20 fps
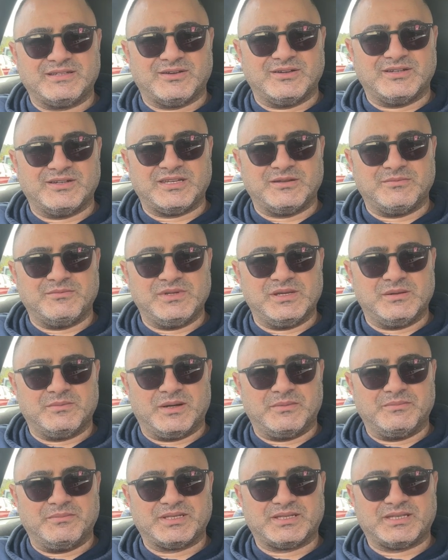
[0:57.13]
könnt ihr mir
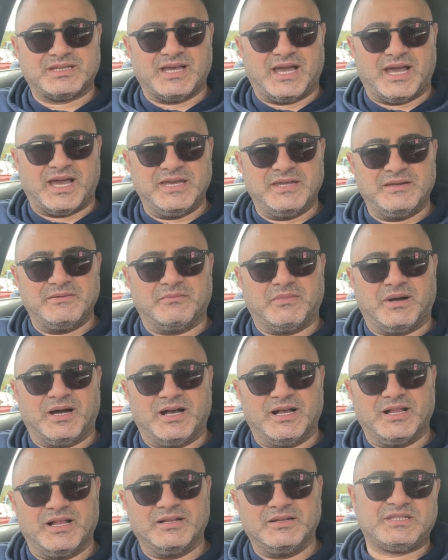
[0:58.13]
mal bitte
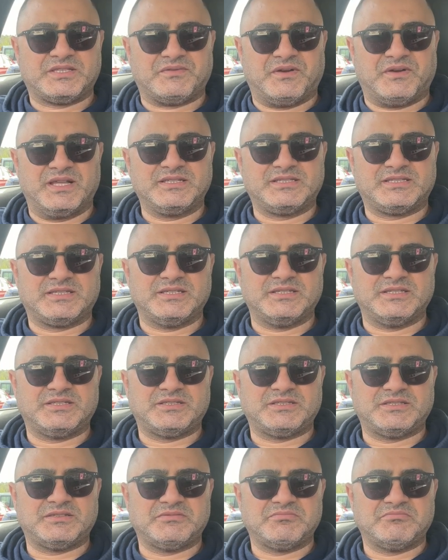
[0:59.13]
einmal
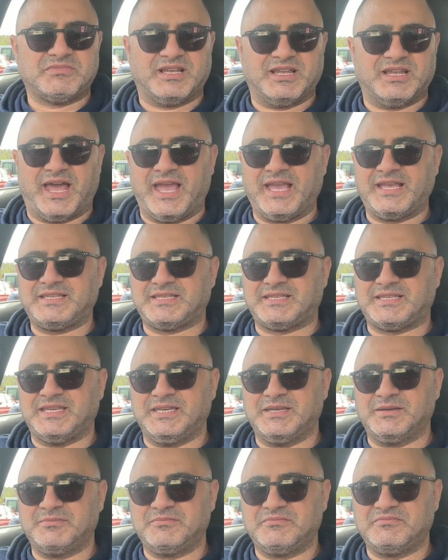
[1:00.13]
20 Likes geben.